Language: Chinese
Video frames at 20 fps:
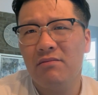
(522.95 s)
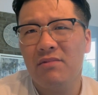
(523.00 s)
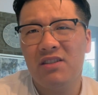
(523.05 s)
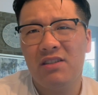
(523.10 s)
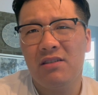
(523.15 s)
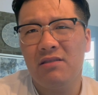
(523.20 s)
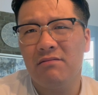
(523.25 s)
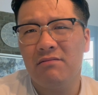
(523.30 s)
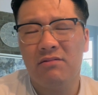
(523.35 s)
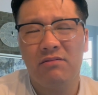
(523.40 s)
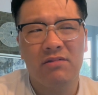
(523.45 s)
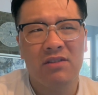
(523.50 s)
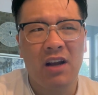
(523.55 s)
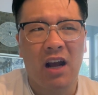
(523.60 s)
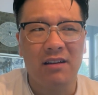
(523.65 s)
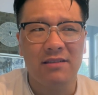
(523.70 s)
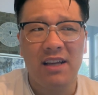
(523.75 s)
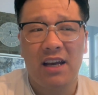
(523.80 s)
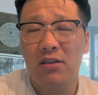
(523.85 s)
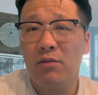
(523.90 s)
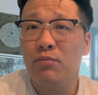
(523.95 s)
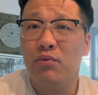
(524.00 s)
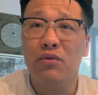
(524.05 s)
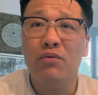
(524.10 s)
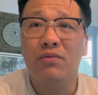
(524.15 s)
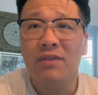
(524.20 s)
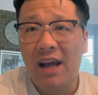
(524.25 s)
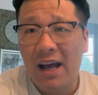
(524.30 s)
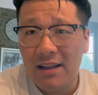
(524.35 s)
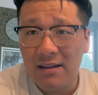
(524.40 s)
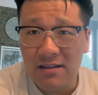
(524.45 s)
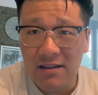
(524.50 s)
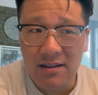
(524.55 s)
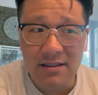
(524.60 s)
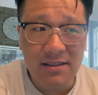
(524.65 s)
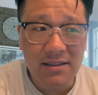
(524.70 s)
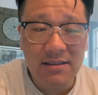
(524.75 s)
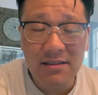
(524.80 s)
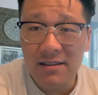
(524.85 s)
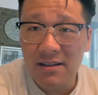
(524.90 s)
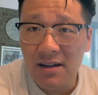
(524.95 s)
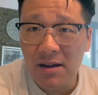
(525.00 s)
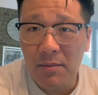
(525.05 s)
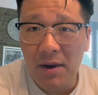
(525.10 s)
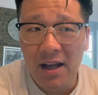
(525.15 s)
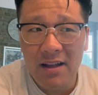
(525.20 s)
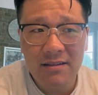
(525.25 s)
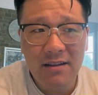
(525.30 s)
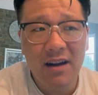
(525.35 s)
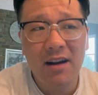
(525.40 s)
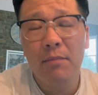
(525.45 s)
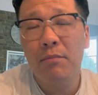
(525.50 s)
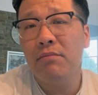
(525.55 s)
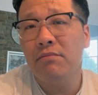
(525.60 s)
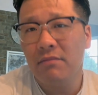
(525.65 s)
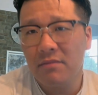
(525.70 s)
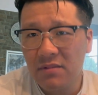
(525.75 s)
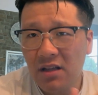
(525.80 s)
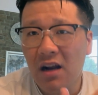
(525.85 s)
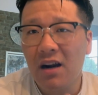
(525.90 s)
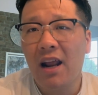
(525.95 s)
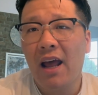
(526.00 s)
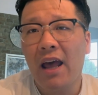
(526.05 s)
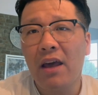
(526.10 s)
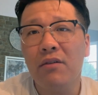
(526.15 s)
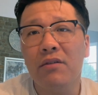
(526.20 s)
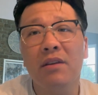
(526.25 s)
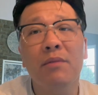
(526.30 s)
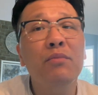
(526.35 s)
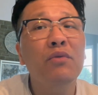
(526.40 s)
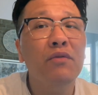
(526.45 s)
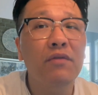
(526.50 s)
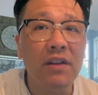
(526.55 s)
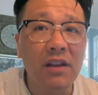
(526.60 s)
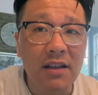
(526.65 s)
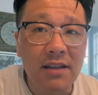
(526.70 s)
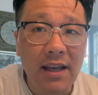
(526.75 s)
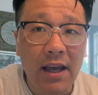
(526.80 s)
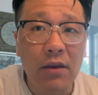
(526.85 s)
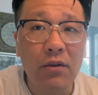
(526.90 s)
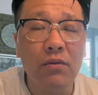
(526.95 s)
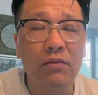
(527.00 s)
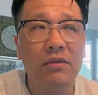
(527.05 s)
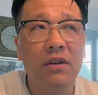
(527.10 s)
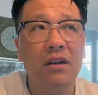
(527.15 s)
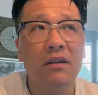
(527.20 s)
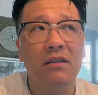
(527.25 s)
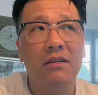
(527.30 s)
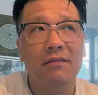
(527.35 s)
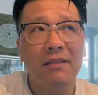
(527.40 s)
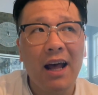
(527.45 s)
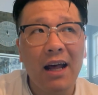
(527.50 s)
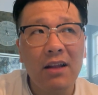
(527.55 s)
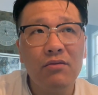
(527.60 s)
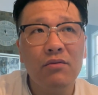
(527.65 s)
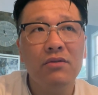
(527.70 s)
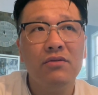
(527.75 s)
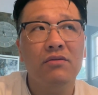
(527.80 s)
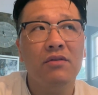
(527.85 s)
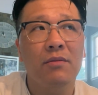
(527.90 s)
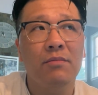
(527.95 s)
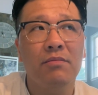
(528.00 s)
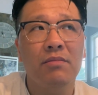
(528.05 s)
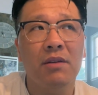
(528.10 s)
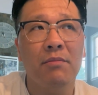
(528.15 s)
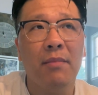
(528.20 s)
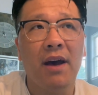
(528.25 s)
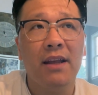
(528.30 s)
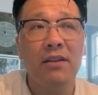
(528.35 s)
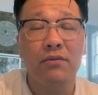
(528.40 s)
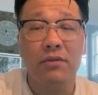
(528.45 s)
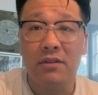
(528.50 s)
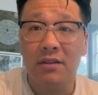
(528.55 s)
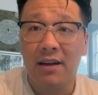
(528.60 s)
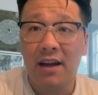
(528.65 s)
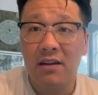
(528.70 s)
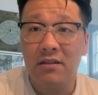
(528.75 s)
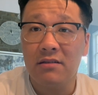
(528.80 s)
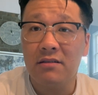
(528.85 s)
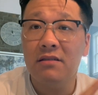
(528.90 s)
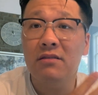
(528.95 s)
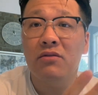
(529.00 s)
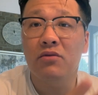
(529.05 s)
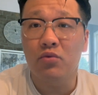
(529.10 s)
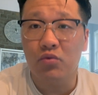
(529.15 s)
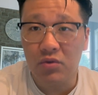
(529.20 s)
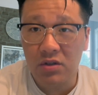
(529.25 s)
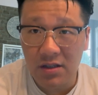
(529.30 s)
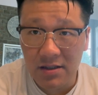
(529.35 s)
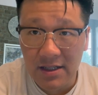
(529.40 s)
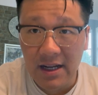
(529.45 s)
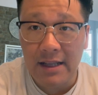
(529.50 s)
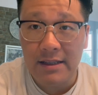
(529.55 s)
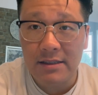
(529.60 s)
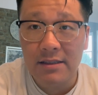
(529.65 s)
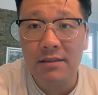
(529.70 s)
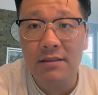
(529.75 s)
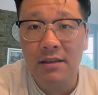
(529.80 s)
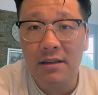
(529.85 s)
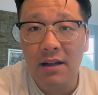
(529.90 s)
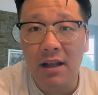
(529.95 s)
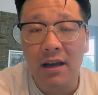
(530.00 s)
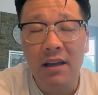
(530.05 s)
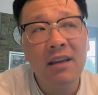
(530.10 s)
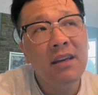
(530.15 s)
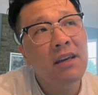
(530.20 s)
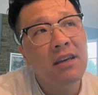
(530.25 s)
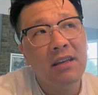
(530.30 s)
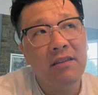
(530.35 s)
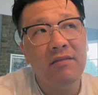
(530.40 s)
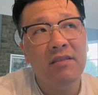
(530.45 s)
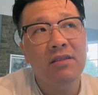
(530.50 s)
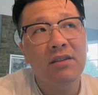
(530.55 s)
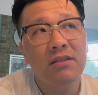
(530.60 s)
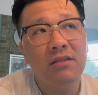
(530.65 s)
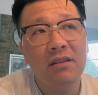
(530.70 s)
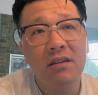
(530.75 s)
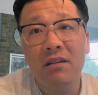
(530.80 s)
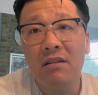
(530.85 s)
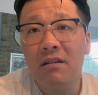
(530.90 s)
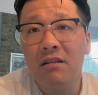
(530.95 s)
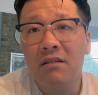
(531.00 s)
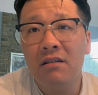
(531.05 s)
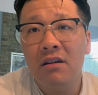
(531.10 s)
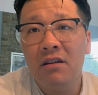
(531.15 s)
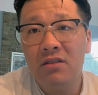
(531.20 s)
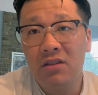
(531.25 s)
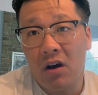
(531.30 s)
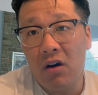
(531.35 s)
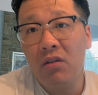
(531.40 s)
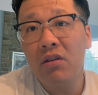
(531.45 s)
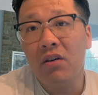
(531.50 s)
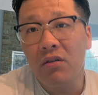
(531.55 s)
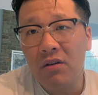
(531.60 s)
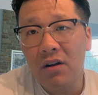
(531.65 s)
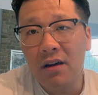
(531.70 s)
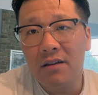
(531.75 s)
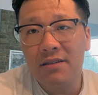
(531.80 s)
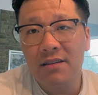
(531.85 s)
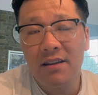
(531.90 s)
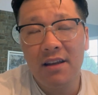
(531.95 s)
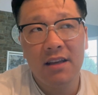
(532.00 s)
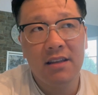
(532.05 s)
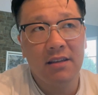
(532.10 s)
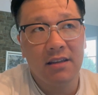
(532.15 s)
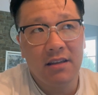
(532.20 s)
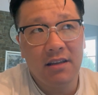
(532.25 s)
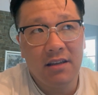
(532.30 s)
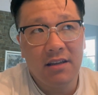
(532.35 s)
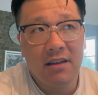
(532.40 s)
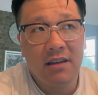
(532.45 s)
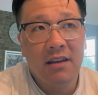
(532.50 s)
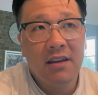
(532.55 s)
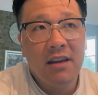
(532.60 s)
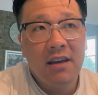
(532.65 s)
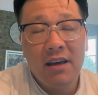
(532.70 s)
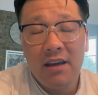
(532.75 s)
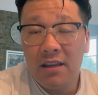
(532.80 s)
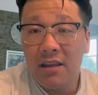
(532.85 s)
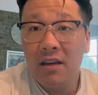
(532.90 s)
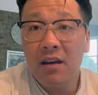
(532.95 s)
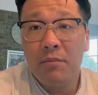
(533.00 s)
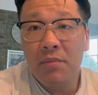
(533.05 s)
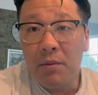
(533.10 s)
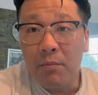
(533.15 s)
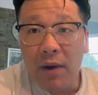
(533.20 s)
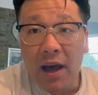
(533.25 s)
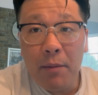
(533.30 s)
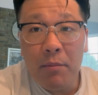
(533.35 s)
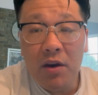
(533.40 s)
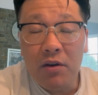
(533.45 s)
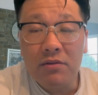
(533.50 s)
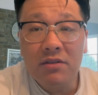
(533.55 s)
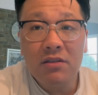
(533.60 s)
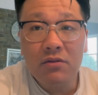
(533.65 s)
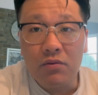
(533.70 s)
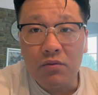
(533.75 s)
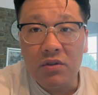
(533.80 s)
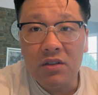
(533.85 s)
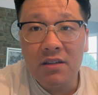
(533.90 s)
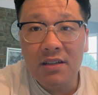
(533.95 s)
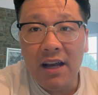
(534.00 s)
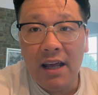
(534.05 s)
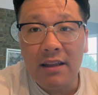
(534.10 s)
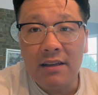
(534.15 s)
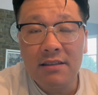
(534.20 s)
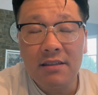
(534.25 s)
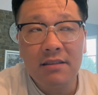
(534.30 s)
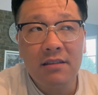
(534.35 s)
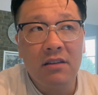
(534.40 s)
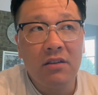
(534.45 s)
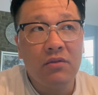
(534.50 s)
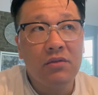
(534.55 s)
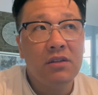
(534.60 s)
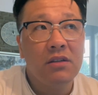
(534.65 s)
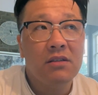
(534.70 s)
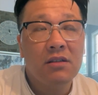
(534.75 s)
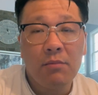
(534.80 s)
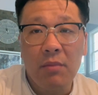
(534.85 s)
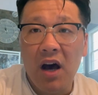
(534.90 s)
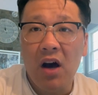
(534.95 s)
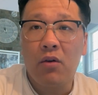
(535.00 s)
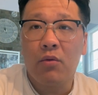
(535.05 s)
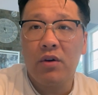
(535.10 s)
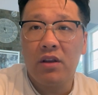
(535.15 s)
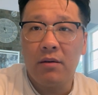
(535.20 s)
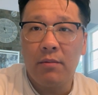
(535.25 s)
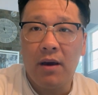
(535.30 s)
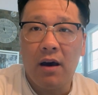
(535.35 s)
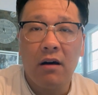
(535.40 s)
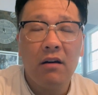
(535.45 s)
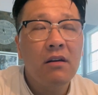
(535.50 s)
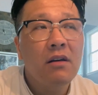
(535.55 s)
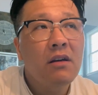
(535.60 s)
其厂家都不用它的这个机芯了嘛？当然，当然还有一部分的在用，但是大多数的品牌都已经开始自主生产机芯了，因为这是一个潮流了。现在你一个品牌没有自主生产的机芯，尤其这么昂贵的表，